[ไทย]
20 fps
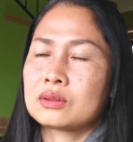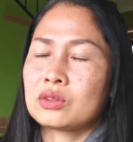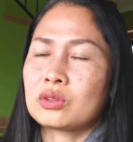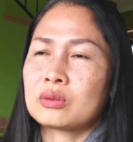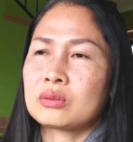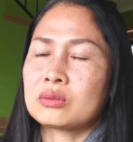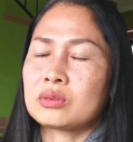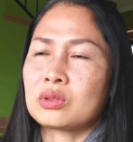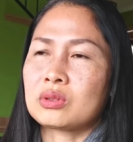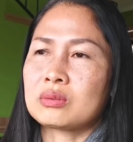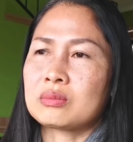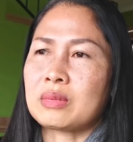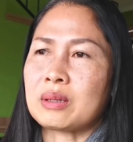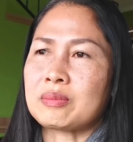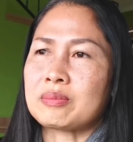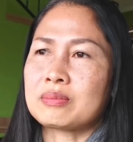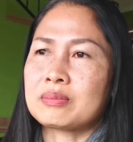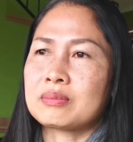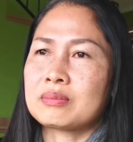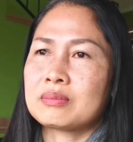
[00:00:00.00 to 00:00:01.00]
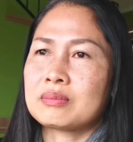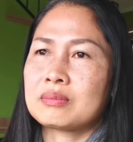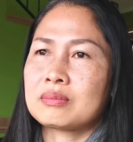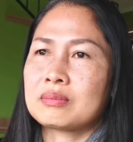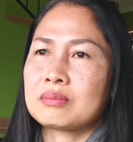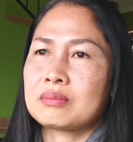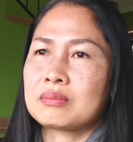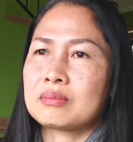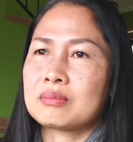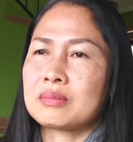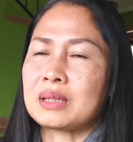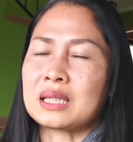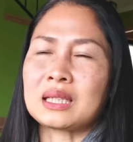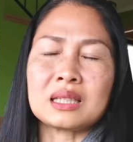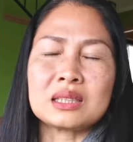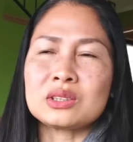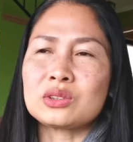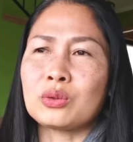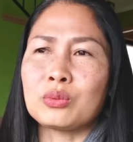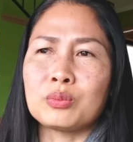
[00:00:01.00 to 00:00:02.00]
จนจนแบบมัน
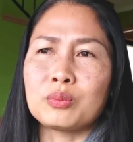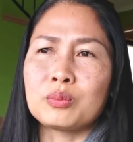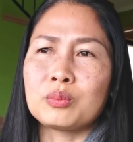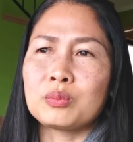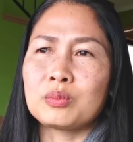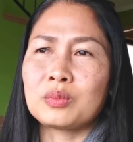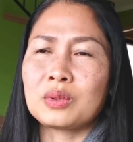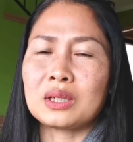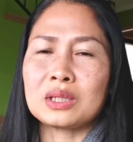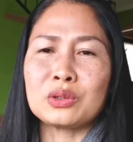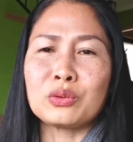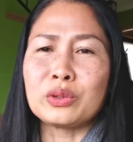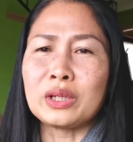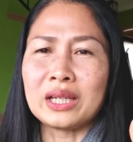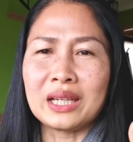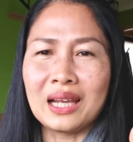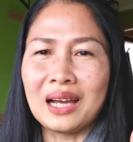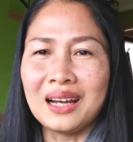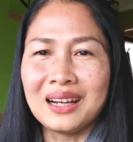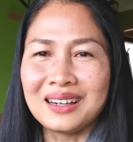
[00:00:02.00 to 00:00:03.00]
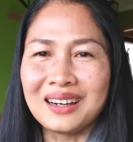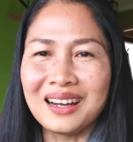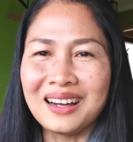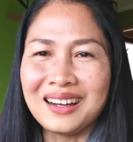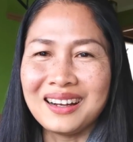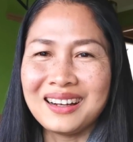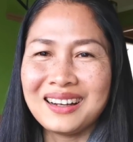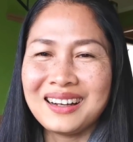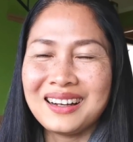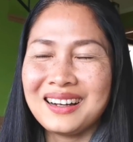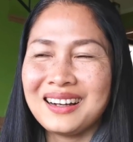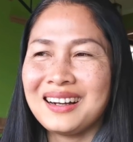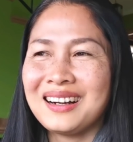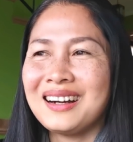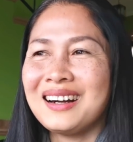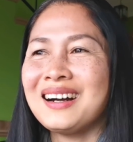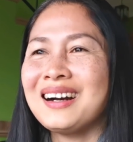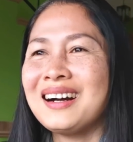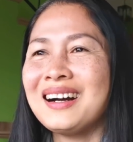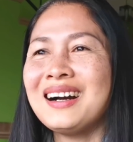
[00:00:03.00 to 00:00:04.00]
ก็สุมกันอยู่อย่างเงี้ยเนาะ
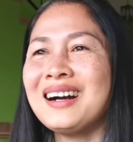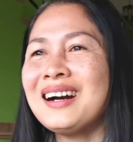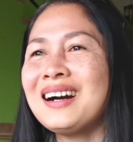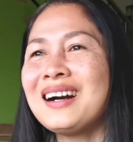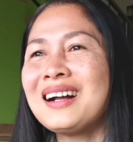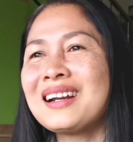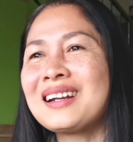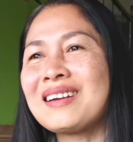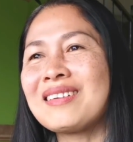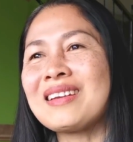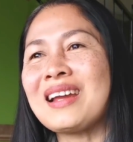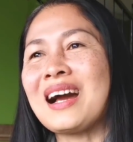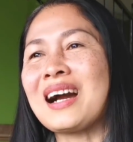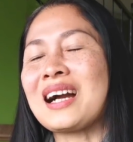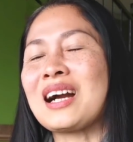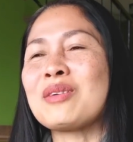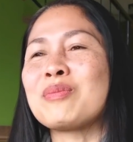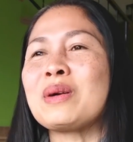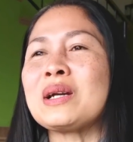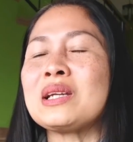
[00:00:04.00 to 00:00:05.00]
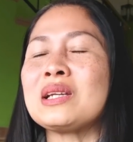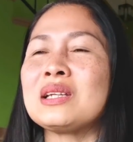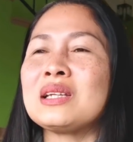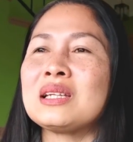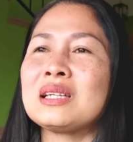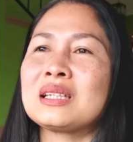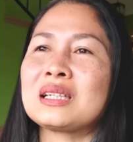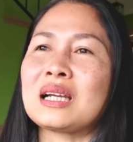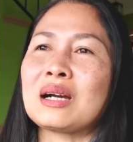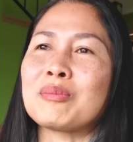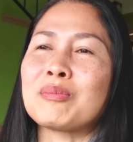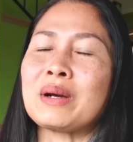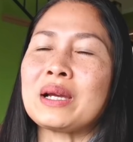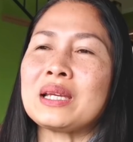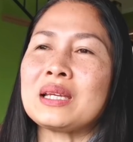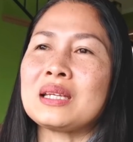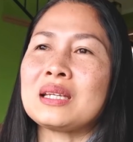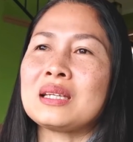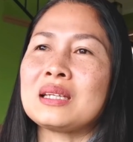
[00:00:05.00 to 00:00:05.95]
เราอยากกลับไปกลับไป